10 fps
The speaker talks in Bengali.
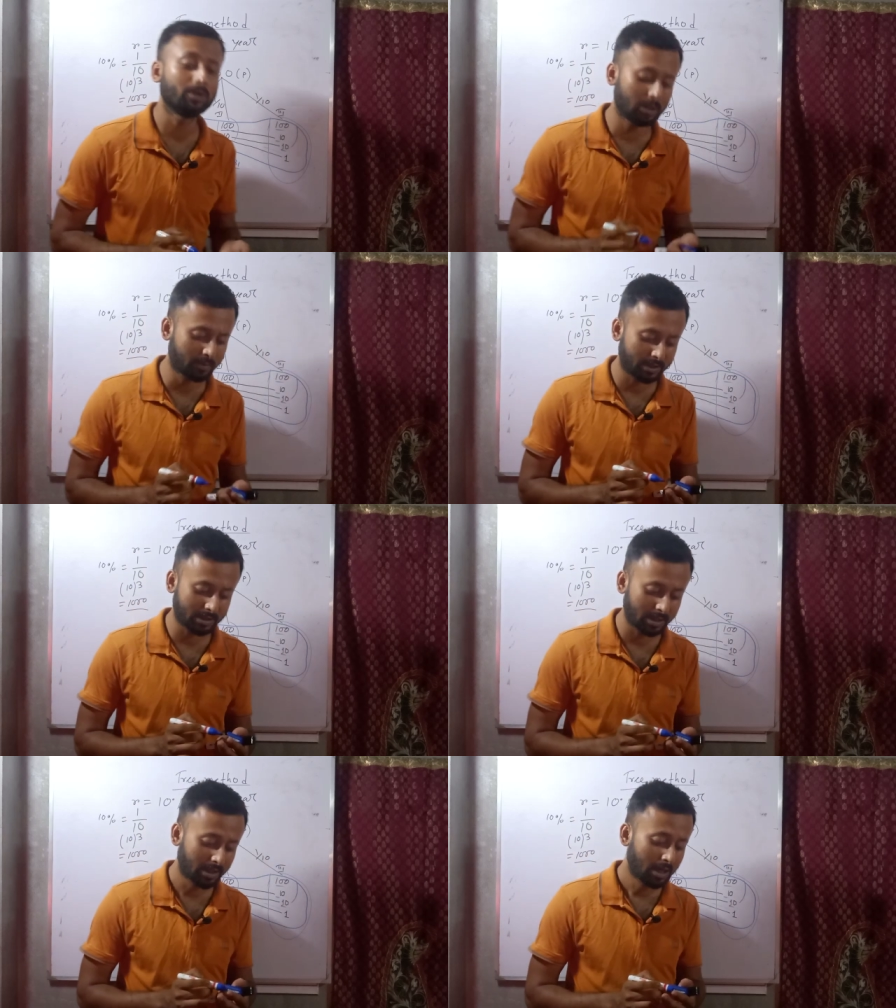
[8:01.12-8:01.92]
এবং তিন
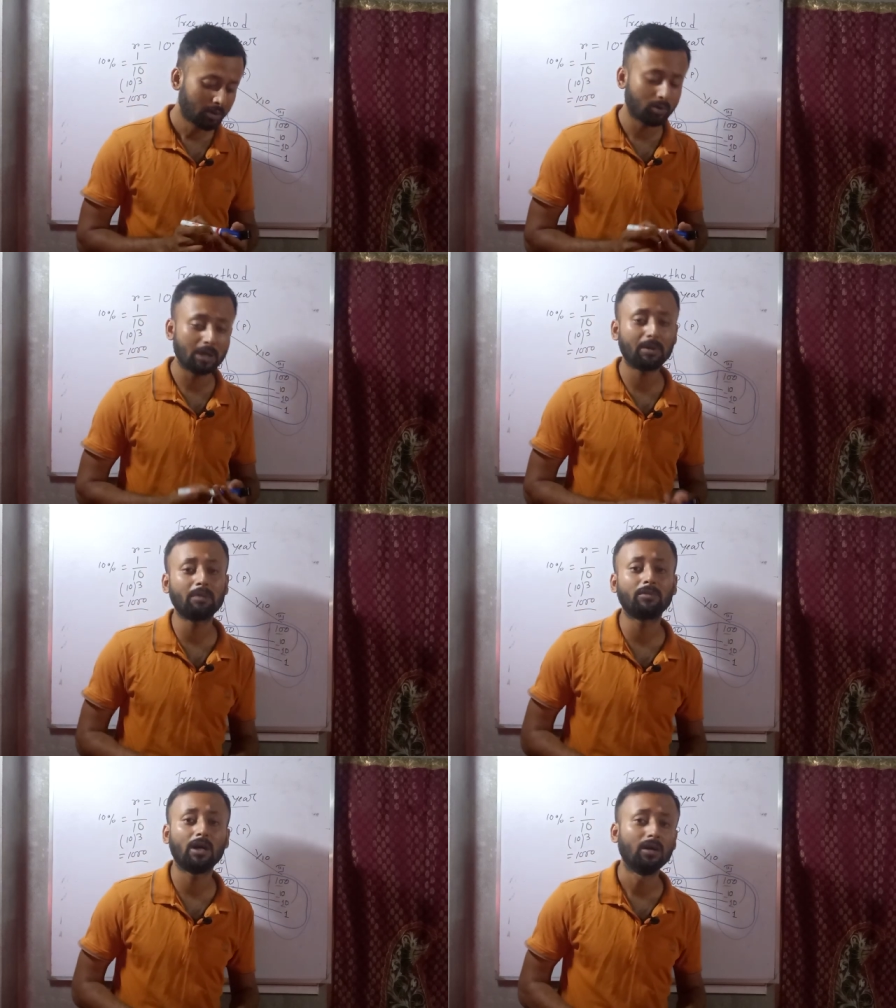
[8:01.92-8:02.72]
পার্সেন্টে তো এবার
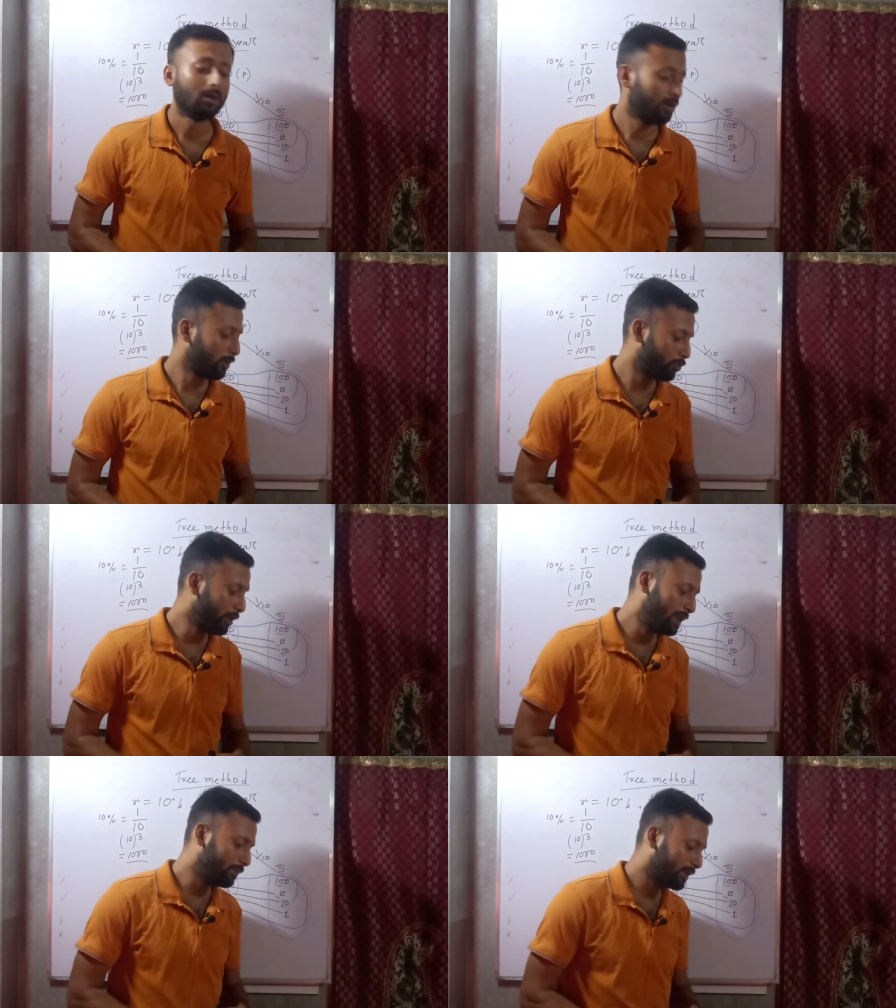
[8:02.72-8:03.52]
আমরা
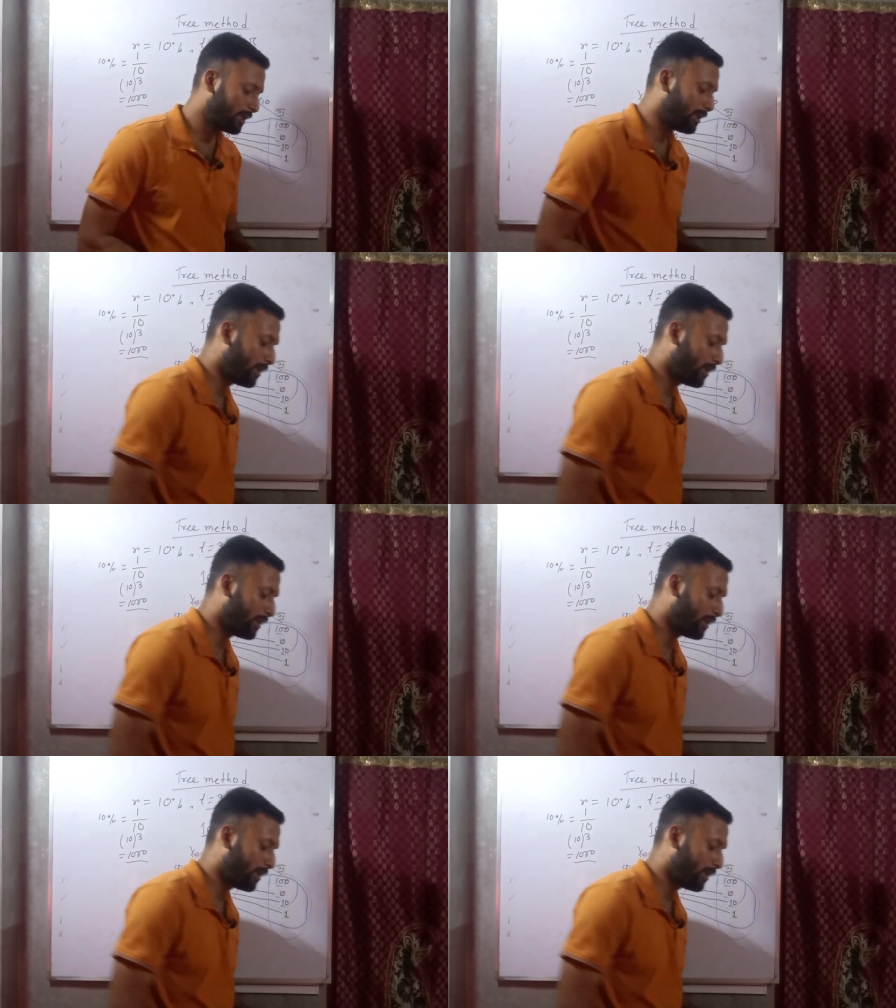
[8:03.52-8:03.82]
টোয়েন্টি পার্সেন্ট